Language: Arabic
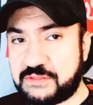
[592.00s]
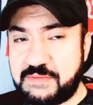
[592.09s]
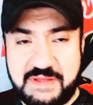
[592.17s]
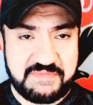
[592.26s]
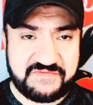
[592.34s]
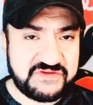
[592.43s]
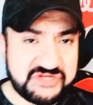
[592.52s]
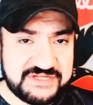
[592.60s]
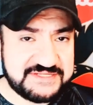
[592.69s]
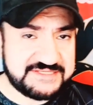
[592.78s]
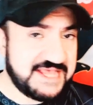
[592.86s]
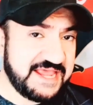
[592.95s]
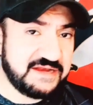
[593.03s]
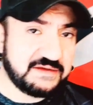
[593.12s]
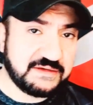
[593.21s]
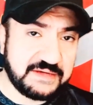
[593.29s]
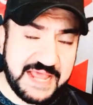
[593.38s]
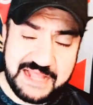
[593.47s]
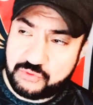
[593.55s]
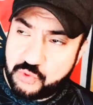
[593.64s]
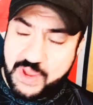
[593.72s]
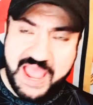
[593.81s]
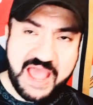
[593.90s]
طبعا مفيش انسان
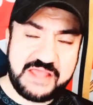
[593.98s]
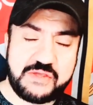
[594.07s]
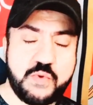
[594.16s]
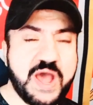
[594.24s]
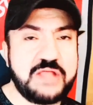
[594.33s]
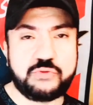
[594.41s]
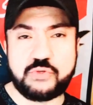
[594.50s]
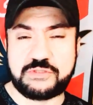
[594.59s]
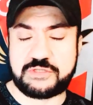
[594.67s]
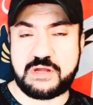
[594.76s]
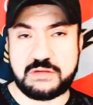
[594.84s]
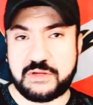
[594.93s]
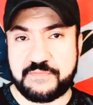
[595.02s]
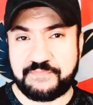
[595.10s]
عنده وعي وعنده ادراك